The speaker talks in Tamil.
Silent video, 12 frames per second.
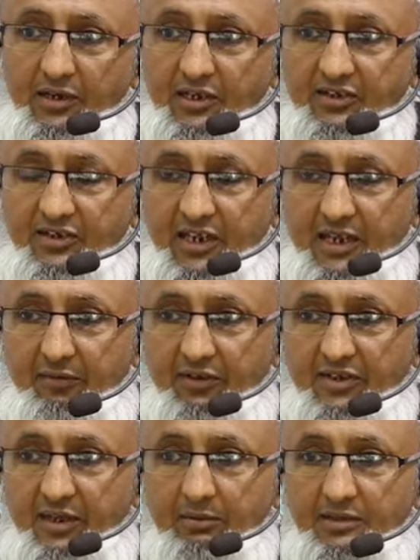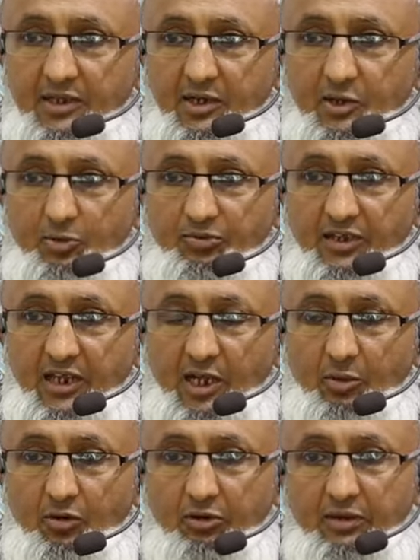அவர்கள் சேவை செய்வதற்கும்
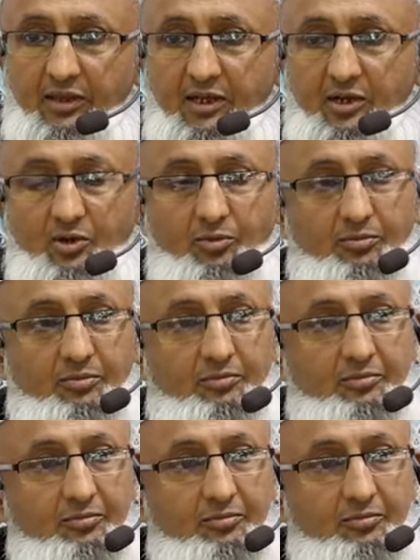செயல்படுவதற்கும்